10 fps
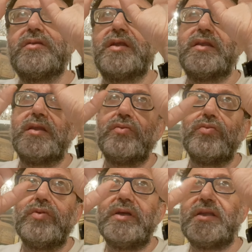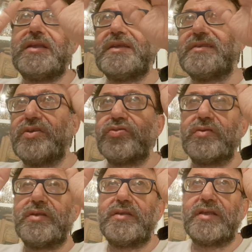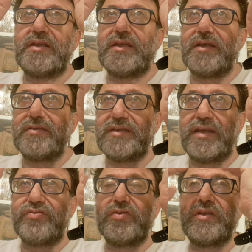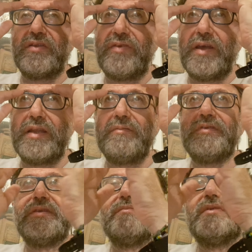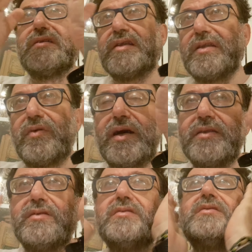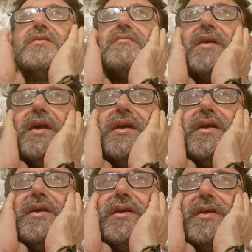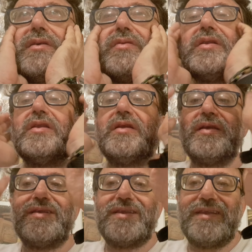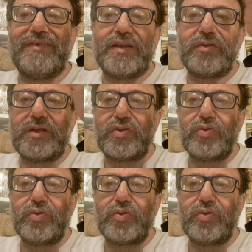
32, 36 giorni, 36 giorni di ferie mi sembra, 34 insomma, quindi levando le